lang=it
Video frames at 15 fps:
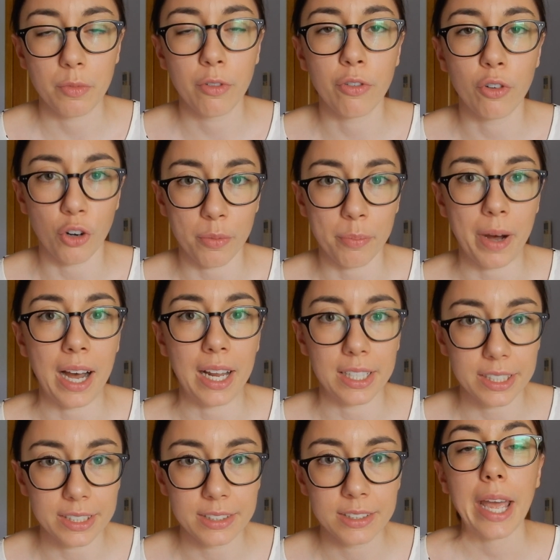
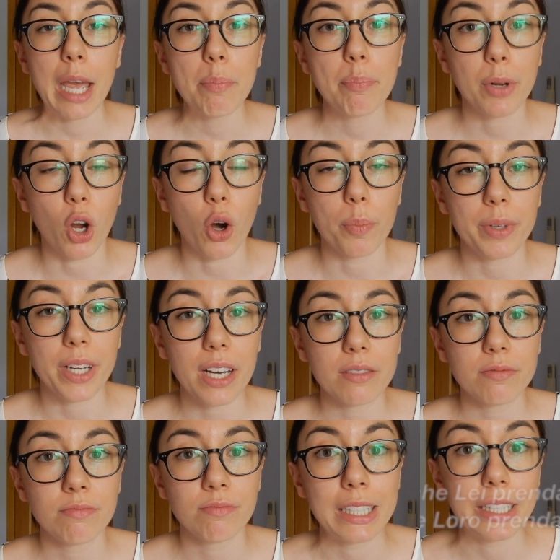formali è
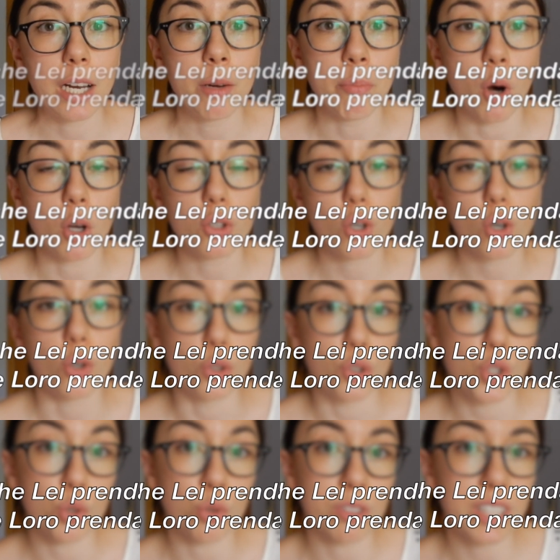propria del modo
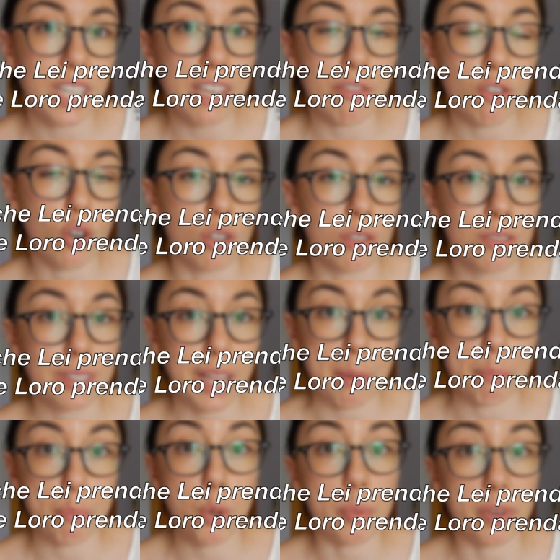congiuntivo,
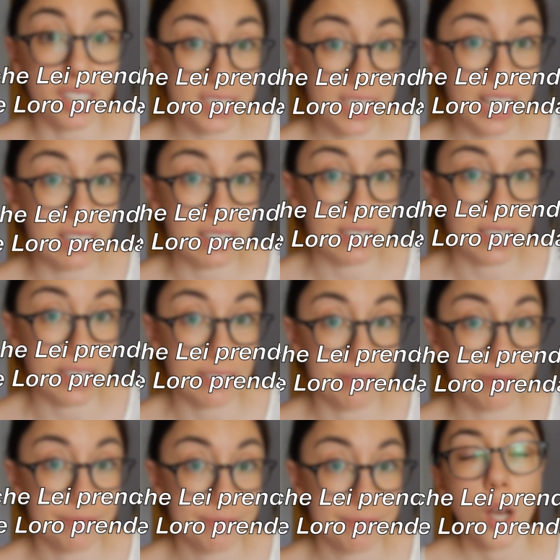tempo presente.
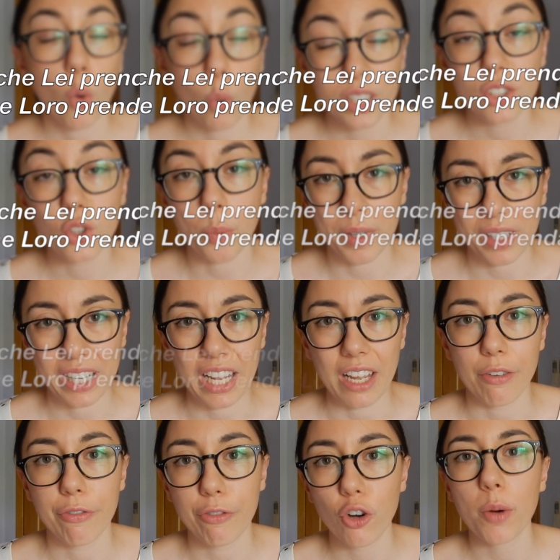Questo
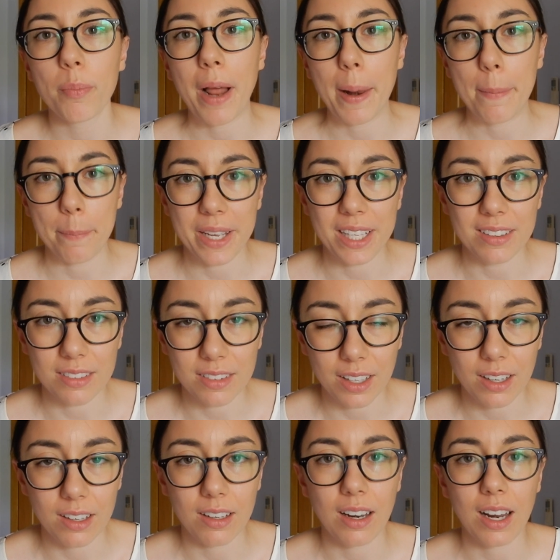perché
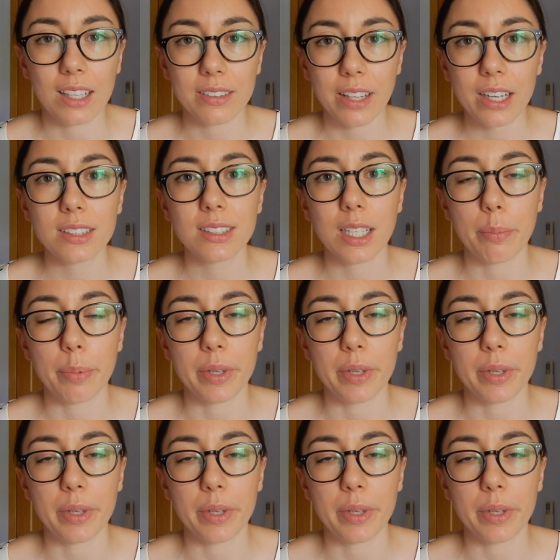formalmente la terza